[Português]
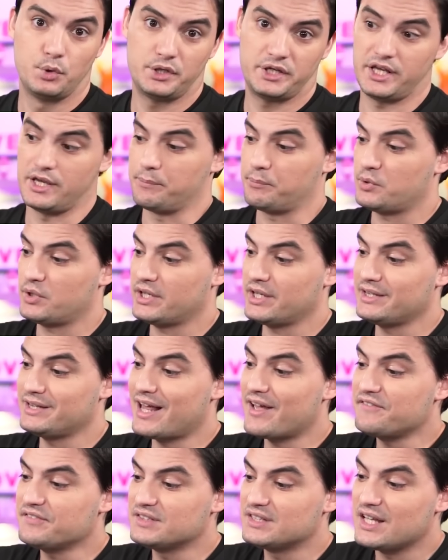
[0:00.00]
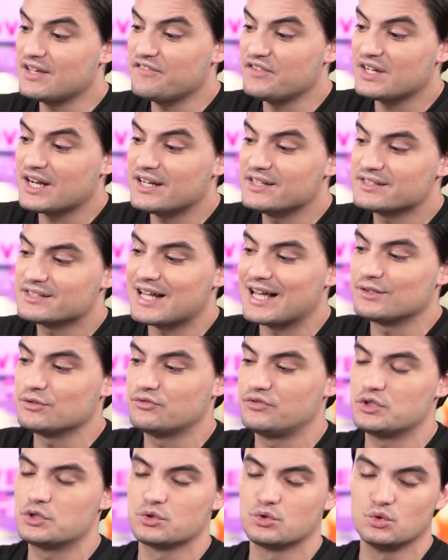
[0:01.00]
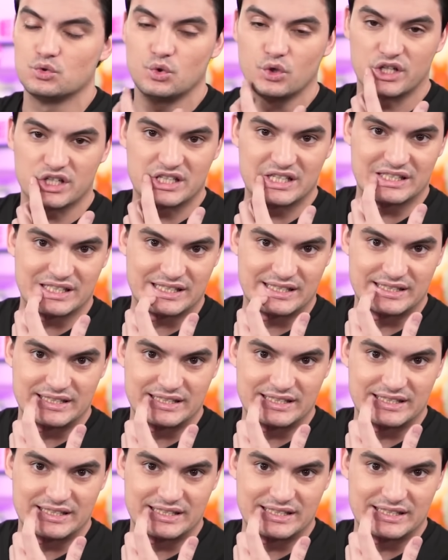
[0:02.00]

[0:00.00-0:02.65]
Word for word: Por quê? Porque deve ter viralizado o vídeo do Lucas nessa